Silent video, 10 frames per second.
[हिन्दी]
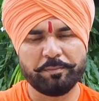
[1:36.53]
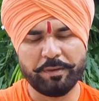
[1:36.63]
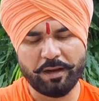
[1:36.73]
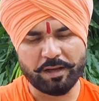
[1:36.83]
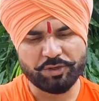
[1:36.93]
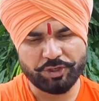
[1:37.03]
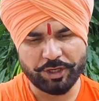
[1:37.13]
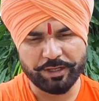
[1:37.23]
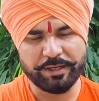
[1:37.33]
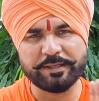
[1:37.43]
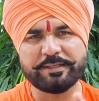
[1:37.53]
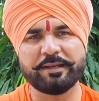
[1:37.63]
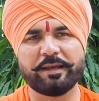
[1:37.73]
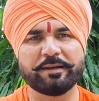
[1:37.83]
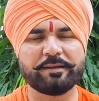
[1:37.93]
मेरा शरीर किसी
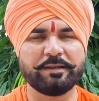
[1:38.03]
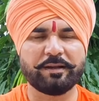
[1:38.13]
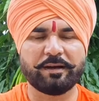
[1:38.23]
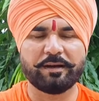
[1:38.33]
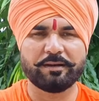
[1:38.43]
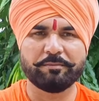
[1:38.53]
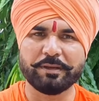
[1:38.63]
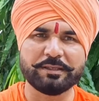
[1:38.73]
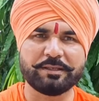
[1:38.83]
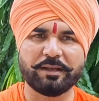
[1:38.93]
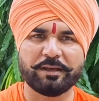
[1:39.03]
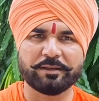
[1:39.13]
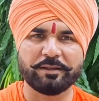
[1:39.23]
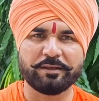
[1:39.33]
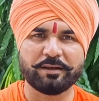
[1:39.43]
लायक नहीं रहा मैं किसी
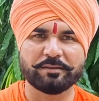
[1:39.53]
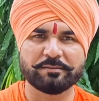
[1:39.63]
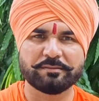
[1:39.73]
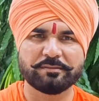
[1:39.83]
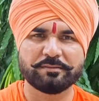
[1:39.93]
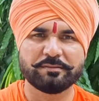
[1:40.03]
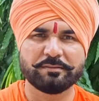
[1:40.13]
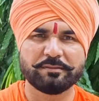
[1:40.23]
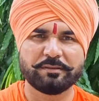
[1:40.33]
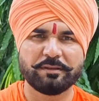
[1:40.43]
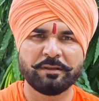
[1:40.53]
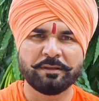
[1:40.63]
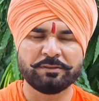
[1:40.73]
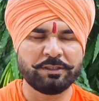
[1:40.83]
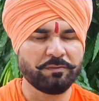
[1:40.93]
लायक नहीं
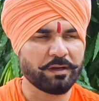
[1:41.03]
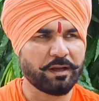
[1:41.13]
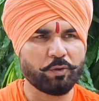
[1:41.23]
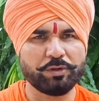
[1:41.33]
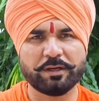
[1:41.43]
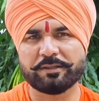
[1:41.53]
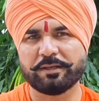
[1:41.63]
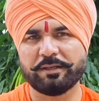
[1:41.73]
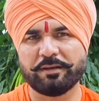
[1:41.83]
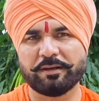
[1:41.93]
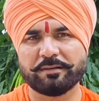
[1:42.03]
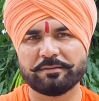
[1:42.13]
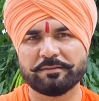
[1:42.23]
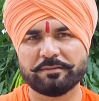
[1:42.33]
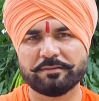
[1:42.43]
रहा जीवन का कोई अर्थ नहीं रहा
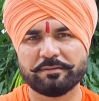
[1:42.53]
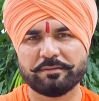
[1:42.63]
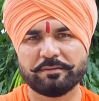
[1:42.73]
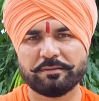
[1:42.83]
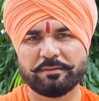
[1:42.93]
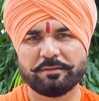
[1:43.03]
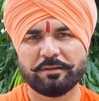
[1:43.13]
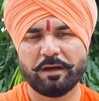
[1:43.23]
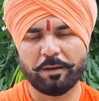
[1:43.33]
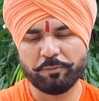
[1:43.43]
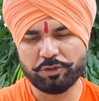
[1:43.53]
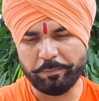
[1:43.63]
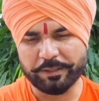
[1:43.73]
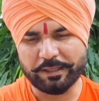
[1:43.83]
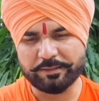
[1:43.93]
अब मुझे
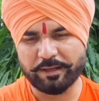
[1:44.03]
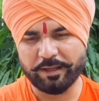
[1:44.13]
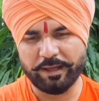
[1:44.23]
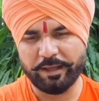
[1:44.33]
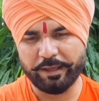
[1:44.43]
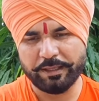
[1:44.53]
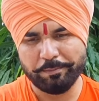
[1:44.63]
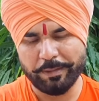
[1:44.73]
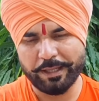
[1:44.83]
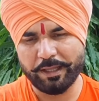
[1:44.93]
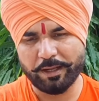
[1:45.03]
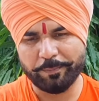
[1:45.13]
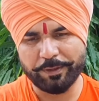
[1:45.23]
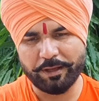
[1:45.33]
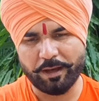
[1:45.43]
पता चल गया है कि मैंने
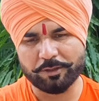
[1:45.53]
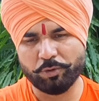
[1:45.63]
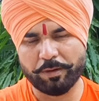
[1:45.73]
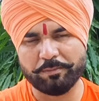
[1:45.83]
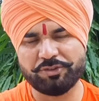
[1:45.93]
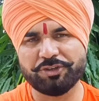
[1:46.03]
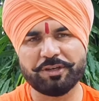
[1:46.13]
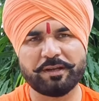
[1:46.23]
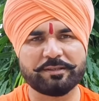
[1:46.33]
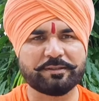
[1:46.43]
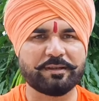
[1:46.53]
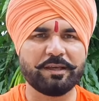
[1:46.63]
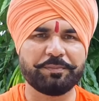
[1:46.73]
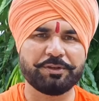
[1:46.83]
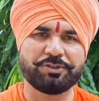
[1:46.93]
अपने हाथों ब्रह्मचर्य नाश
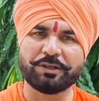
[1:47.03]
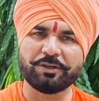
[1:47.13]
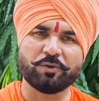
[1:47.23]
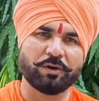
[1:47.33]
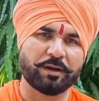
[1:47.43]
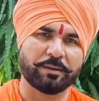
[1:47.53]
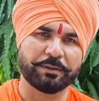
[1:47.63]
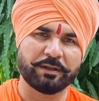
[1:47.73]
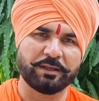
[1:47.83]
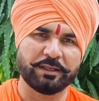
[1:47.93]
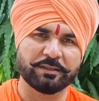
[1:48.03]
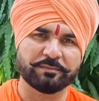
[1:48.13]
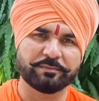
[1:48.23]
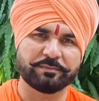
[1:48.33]
करके अपने शरीर को ख़राब कर लिया है